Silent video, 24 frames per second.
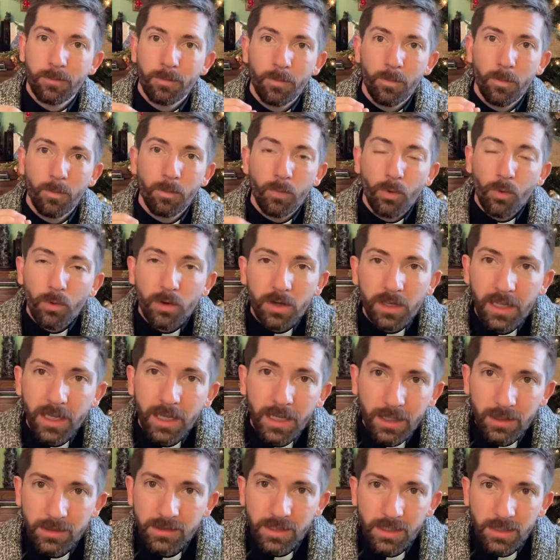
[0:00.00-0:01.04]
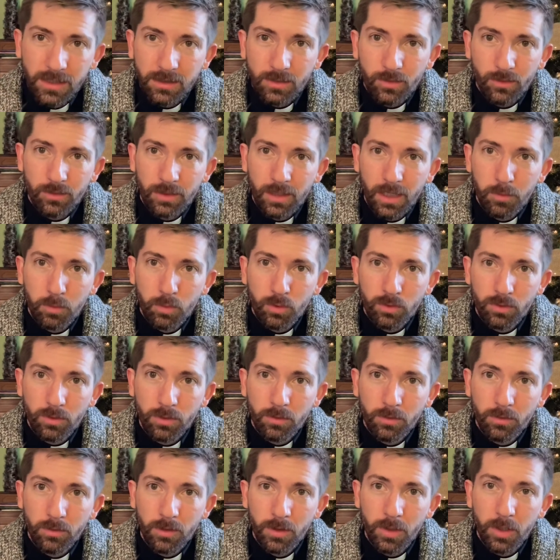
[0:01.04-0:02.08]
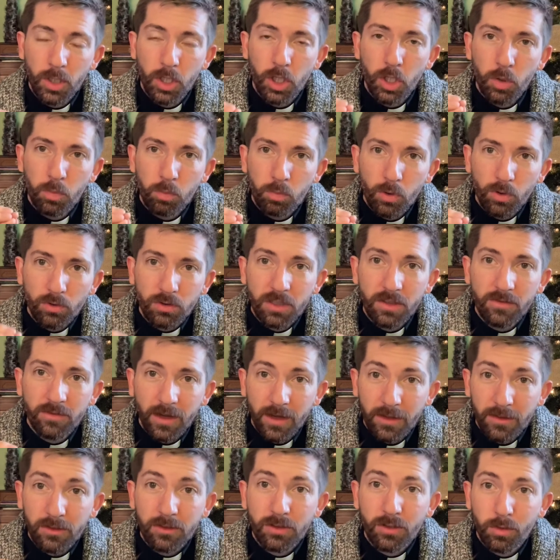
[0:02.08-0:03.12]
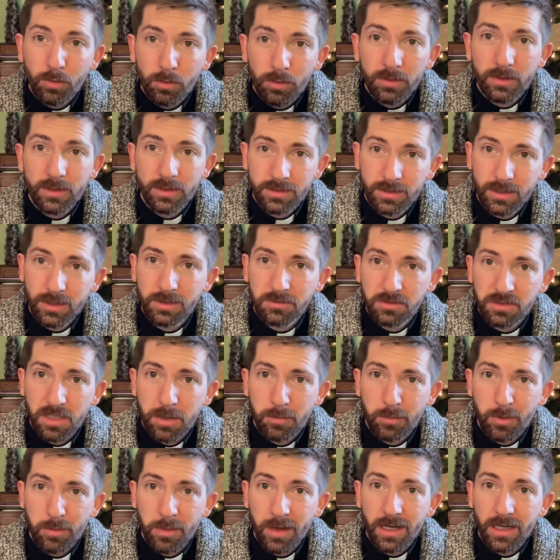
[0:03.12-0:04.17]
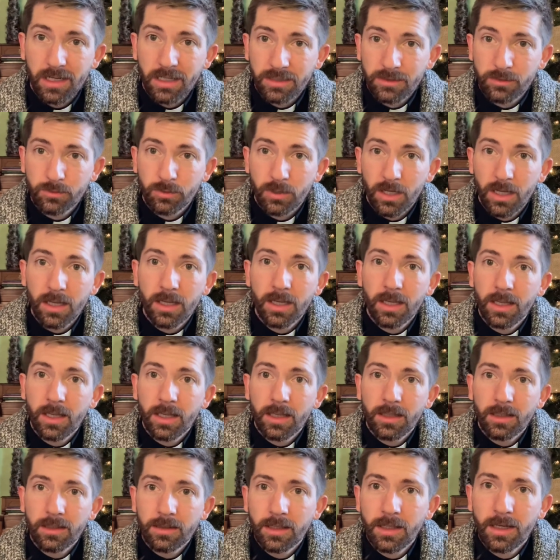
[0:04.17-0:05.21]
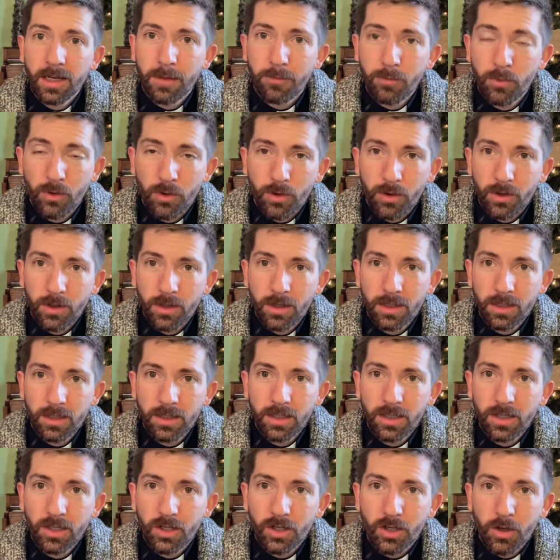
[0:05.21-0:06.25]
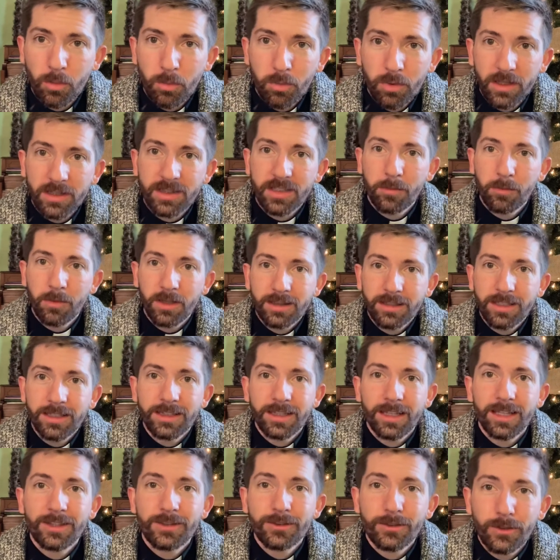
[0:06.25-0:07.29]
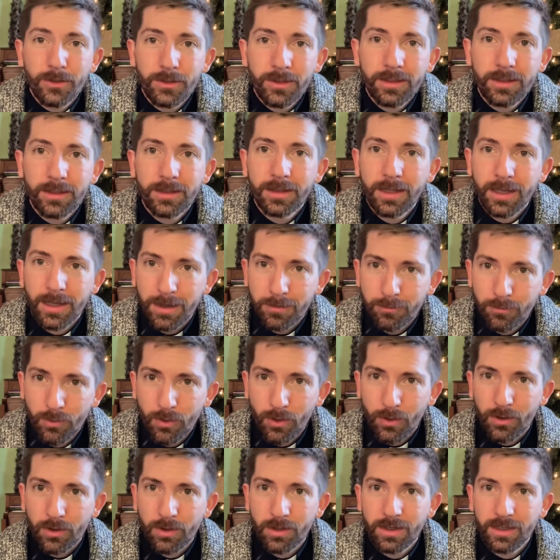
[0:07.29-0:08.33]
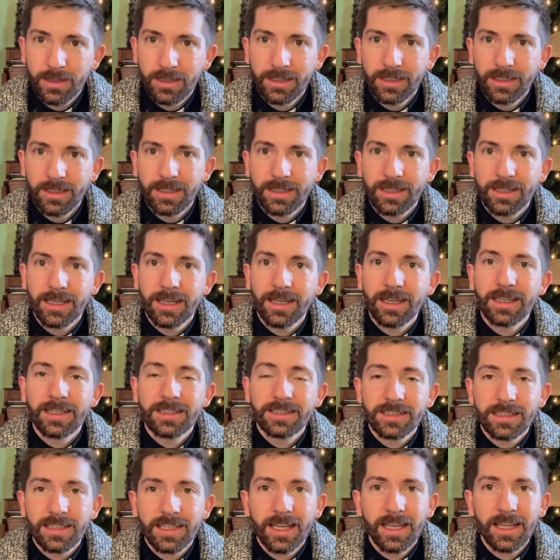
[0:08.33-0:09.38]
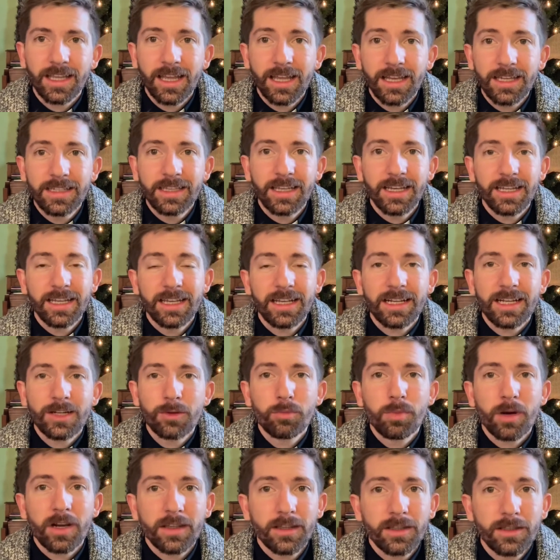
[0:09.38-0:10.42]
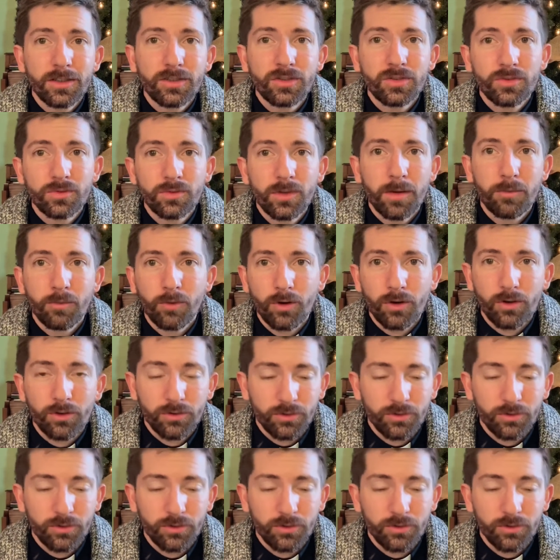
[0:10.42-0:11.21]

¿Por qué se entró en el mundo? Motivado, como dice nuestra primera lectura, del amor, completamente del don de amor, que, Él quería compartir su amor con